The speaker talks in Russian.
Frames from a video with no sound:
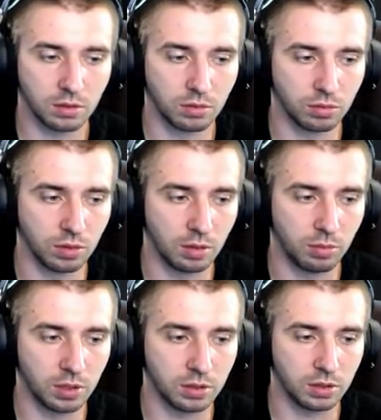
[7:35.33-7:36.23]
Куда,
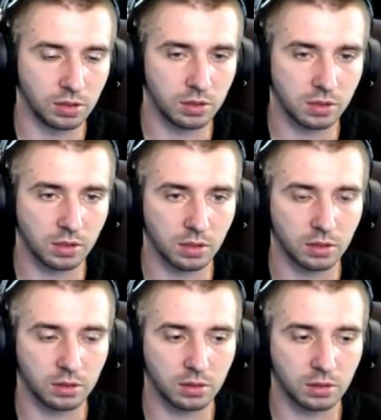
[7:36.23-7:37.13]
блин, делся...
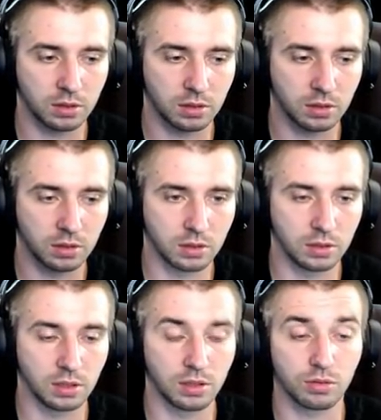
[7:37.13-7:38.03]

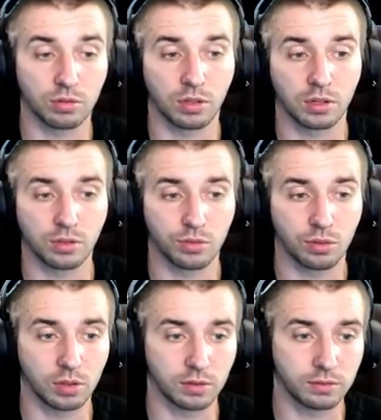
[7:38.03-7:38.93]
Делай 40
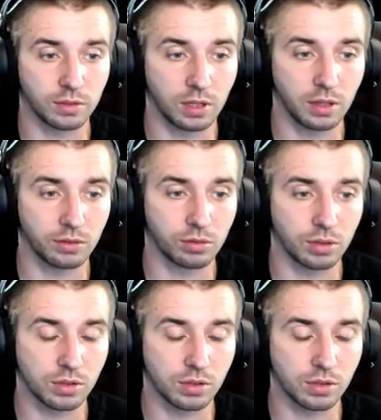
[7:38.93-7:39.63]
осколков. Или оно так